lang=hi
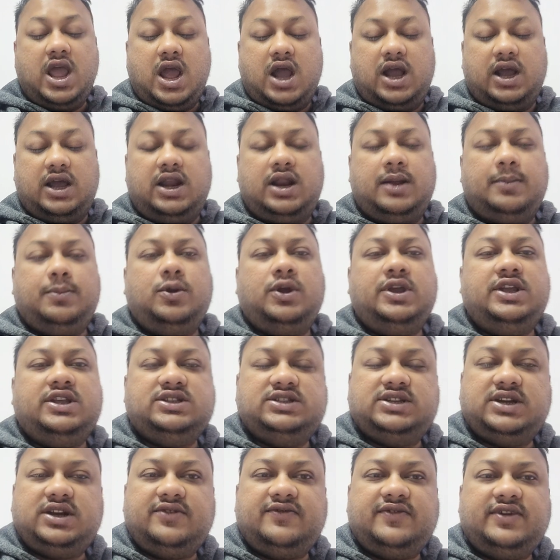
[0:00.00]
अगर आपको
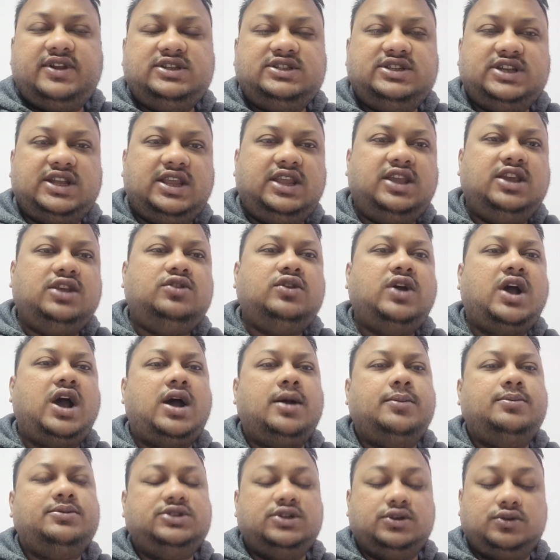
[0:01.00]
इंस्टेंट फल चाहिए तो
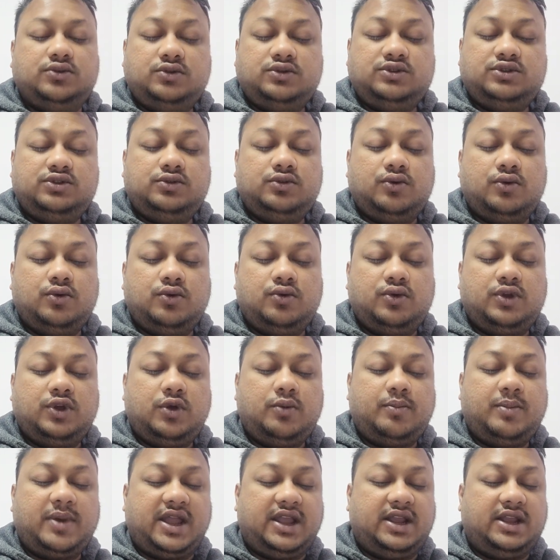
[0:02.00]
आप ज़रूर गुरु के
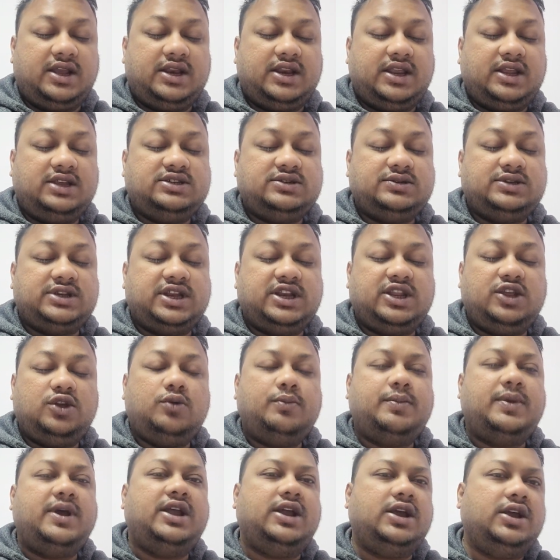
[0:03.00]
उपाय करिए शनि के
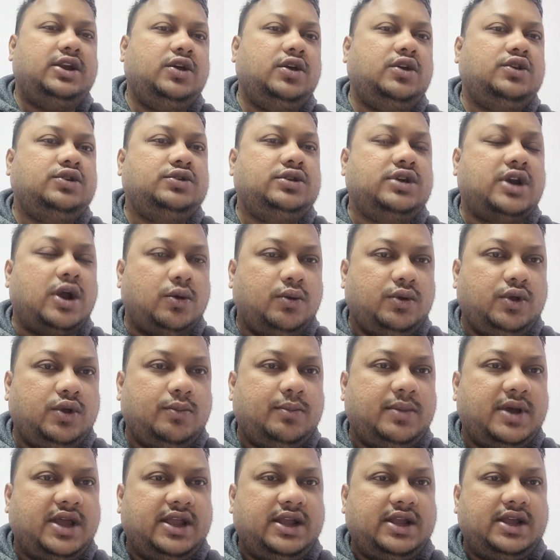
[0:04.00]
उपाय करिए और राहु के
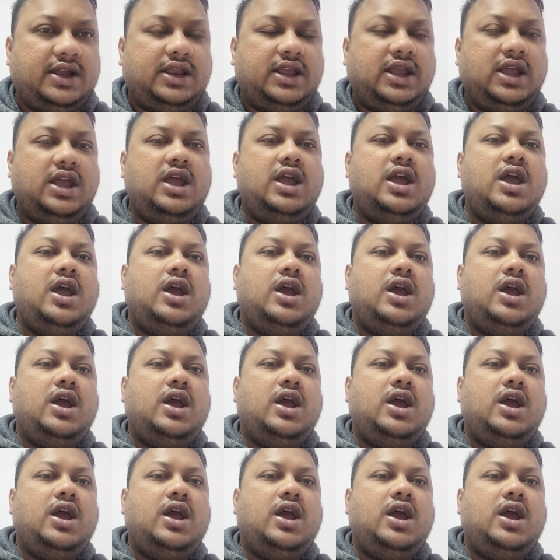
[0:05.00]
उपाय करिए